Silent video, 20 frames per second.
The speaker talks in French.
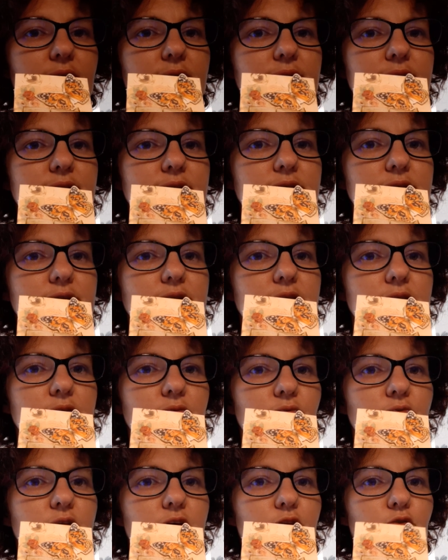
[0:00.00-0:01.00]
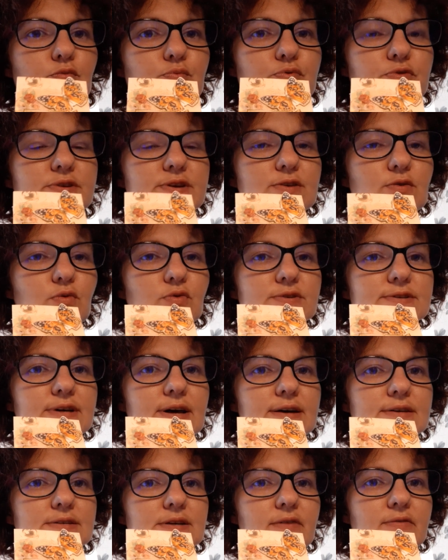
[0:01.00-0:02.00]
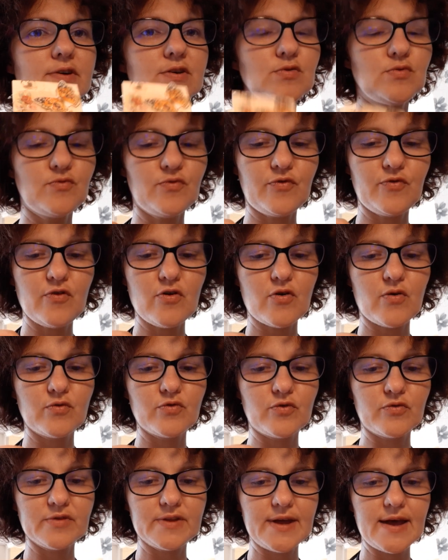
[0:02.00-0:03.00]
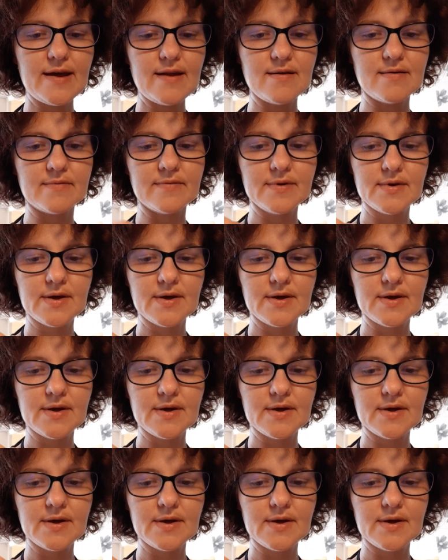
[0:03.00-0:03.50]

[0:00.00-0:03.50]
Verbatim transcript: Ici, on a une petite rosace avec une fleur en dentelle.